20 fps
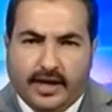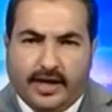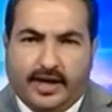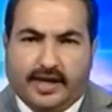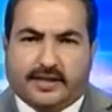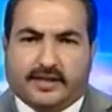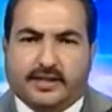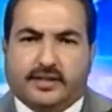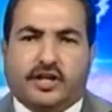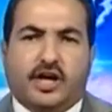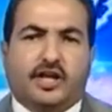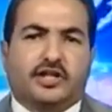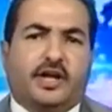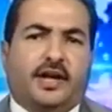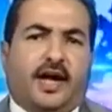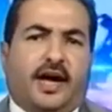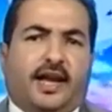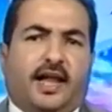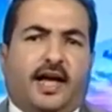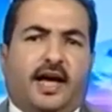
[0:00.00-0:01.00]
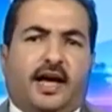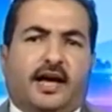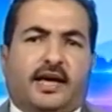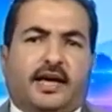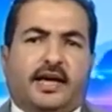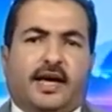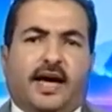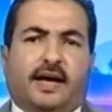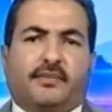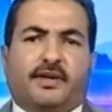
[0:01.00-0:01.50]
احتجاجا على
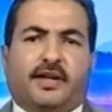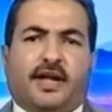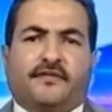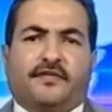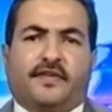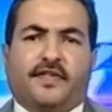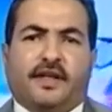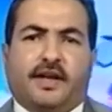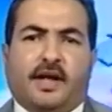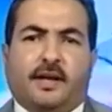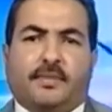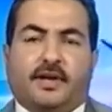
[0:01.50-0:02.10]
قيام نافذين